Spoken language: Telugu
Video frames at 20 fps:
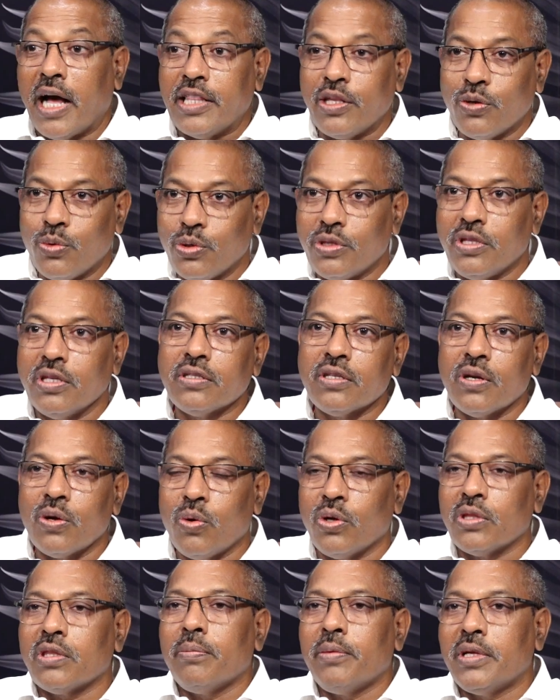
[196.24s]
అది గుర్తించిన
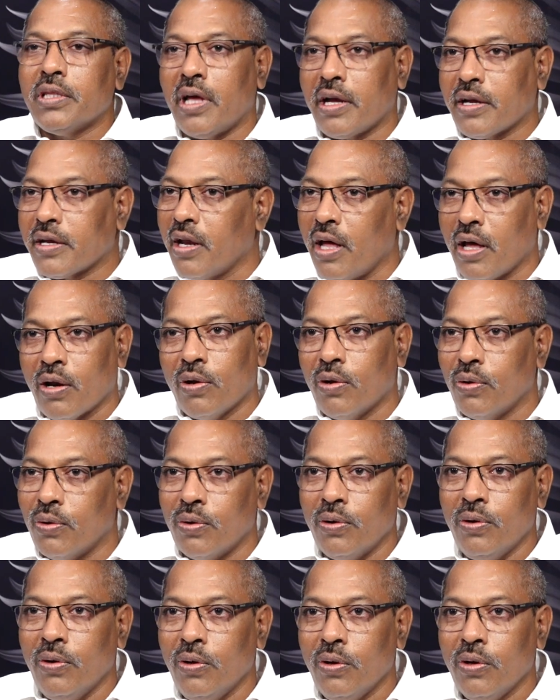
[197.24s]
కొంతమంది అజ్ఞానులు
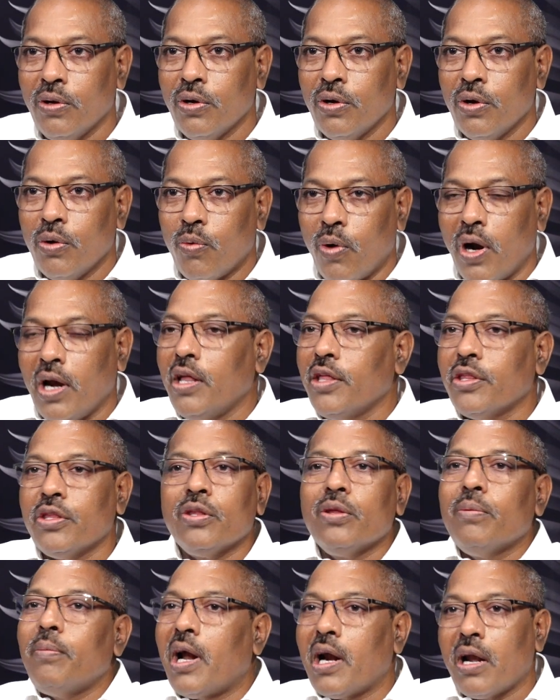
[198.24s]
వాళ్ళు
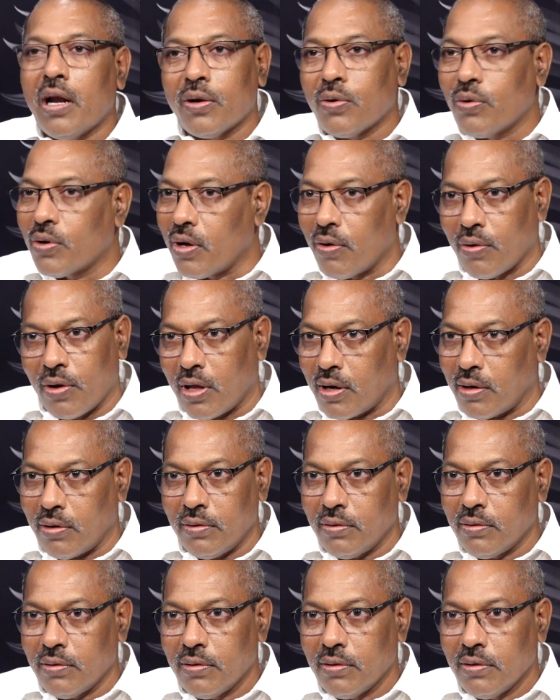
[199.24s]
ఏదేదో మాట్లాడుకుంటా ఉన్నారు
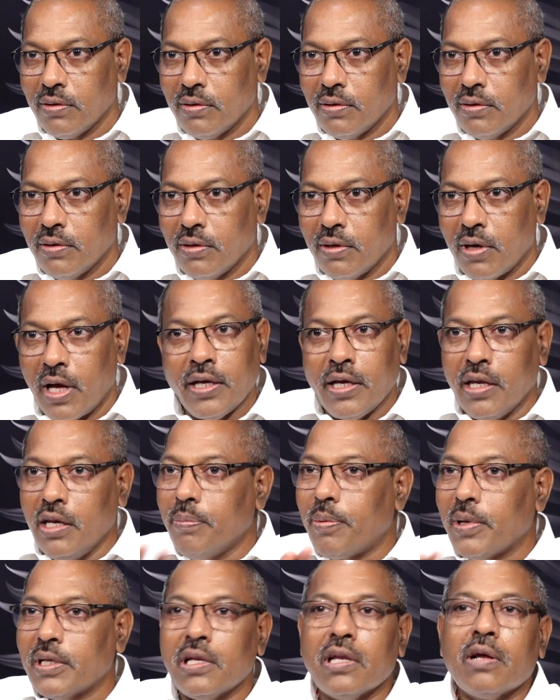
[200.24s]
అవన్నీ
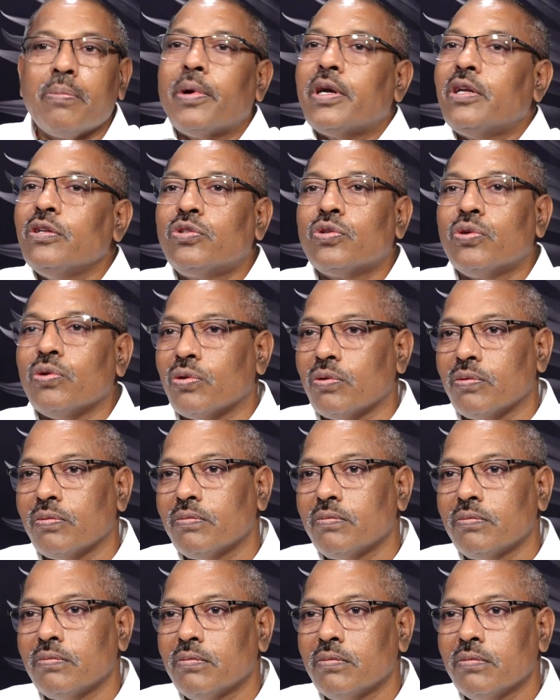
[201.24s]
ప్రజలకు పట్టించుకోరు
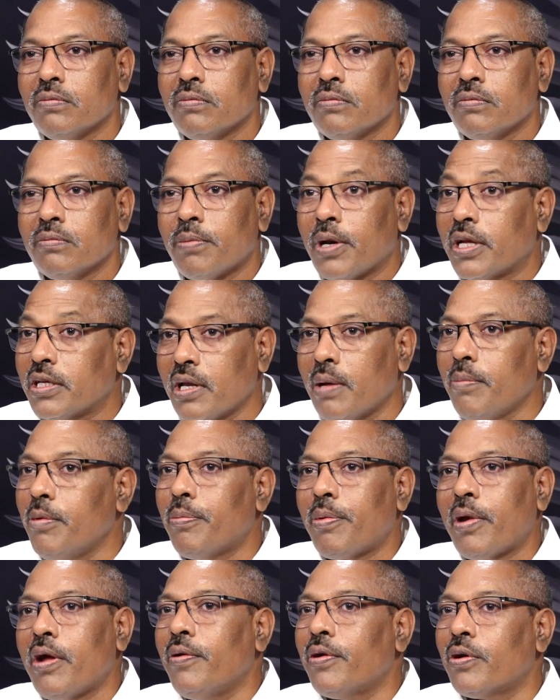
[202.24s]
ప్రజల
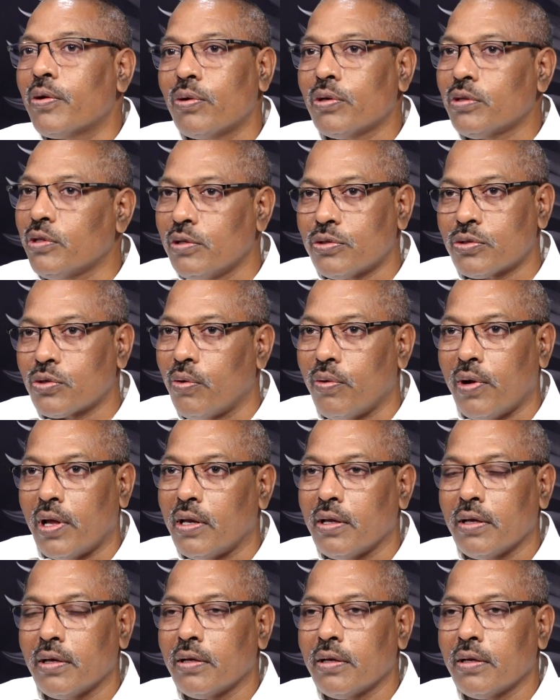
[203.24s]
అభిప్రాయం ఏంటో కూడా తెలుసుకోవాలి